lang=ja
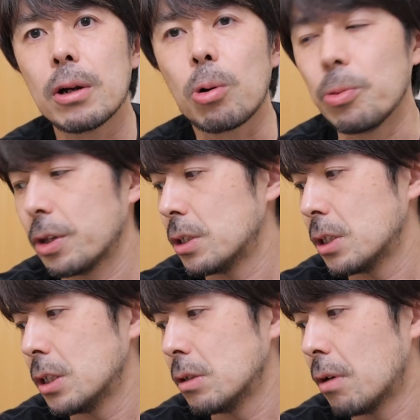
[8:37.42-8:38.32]

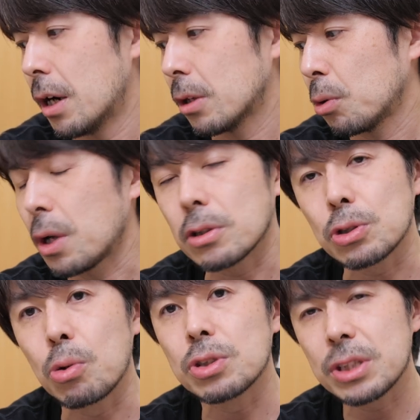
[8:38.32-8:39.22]
コンデジはとにかく
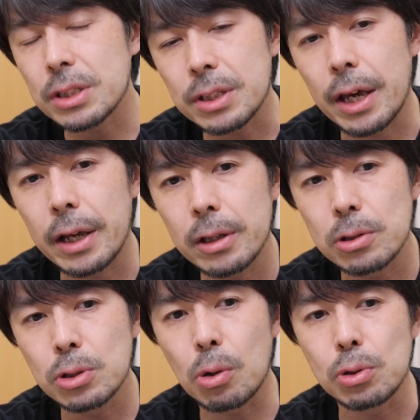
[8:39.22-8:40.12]
速射性
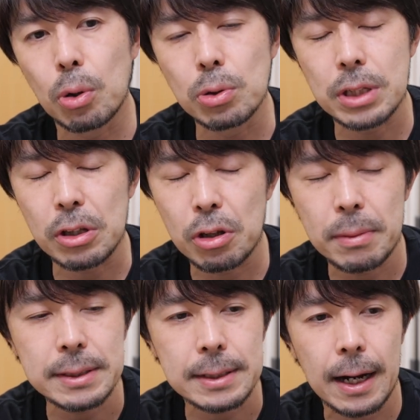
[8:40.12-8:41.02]
速報性といい
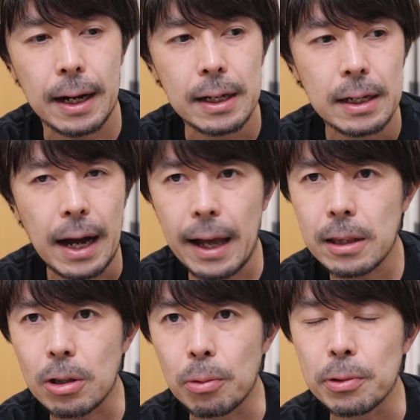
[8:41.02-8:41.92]
ますか、あっ
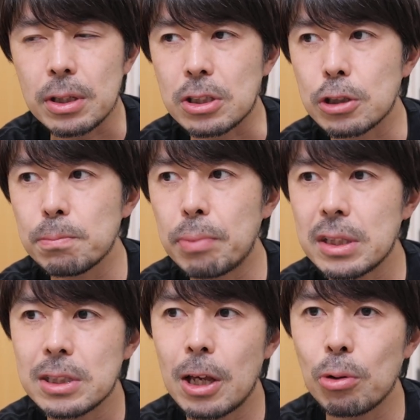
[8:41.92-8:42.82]
て思った瞬
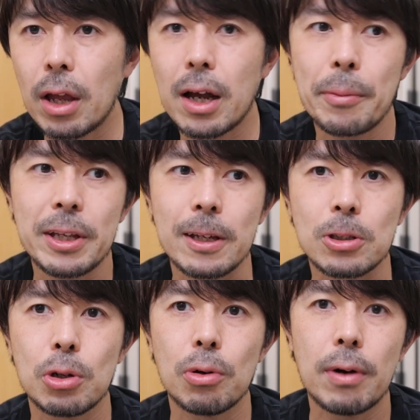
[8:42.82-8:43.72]
発性を高めたい、
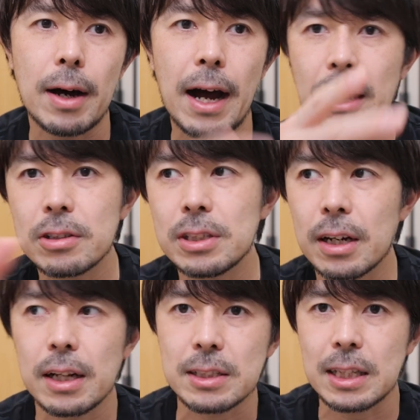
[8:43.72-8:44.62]
今日は歩きな
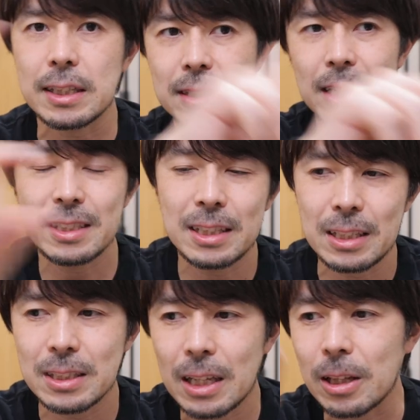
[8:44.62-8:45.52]
がらさっさっさっ
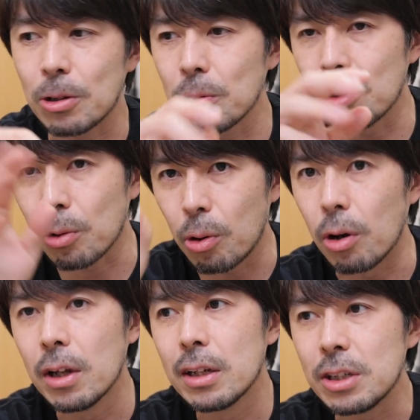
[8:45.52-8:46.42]
さってどんどん
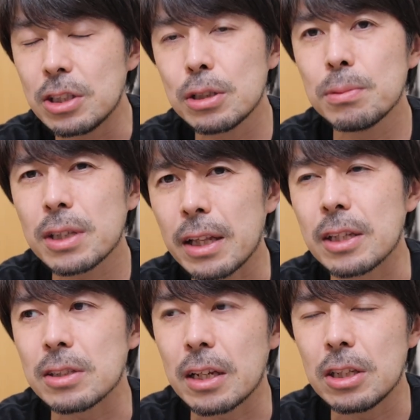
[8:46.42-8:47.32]
こうリズム感
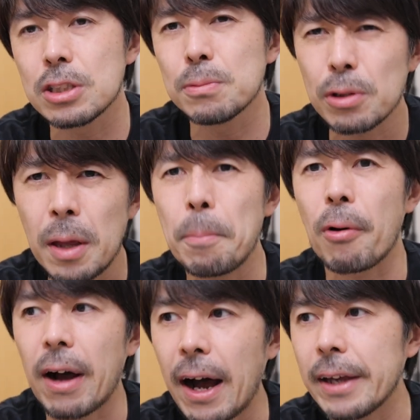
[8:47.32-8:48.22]
ですね、リズムのテンポ
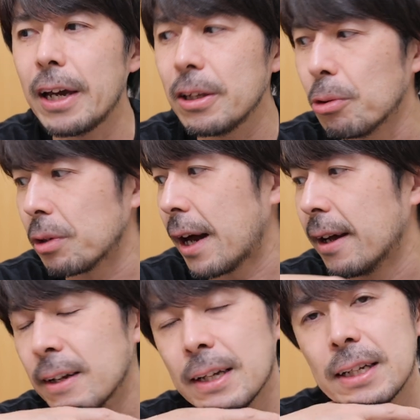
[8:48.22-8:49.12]
が速いような
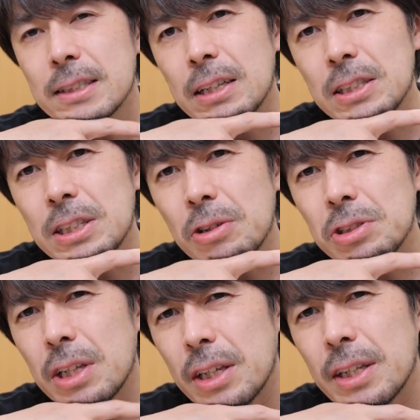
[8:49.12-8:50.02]
撮影を
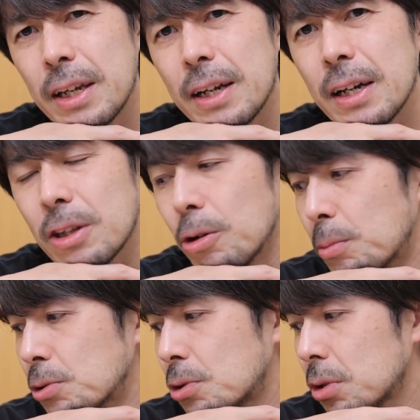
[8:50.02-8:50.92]
していきたいなって
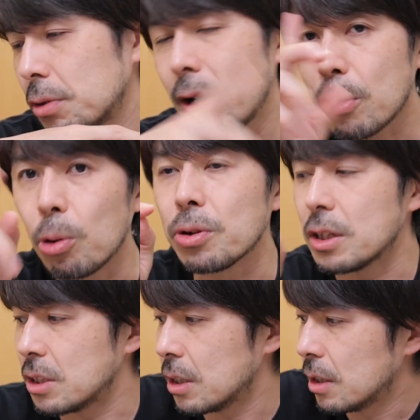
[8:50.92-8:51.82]
思う時は
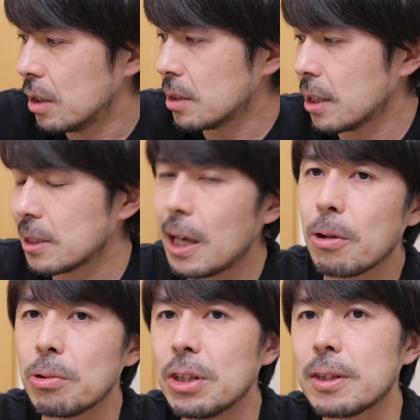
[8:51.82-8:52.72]
コンデジですが、最
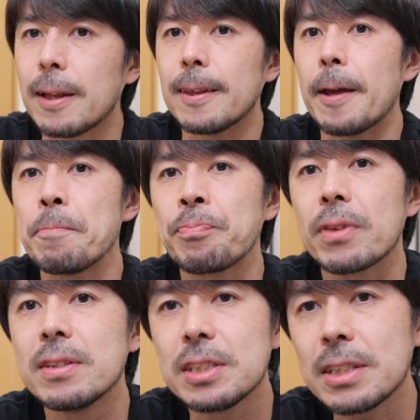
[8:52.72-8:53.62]
後に1点ね、
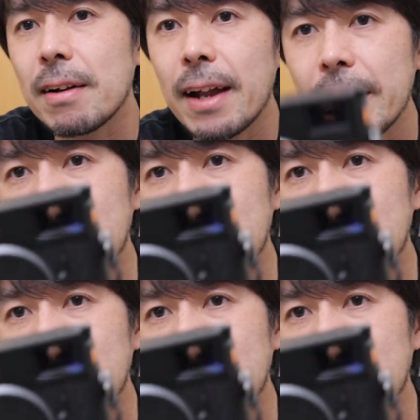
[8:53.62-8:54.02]
実はライ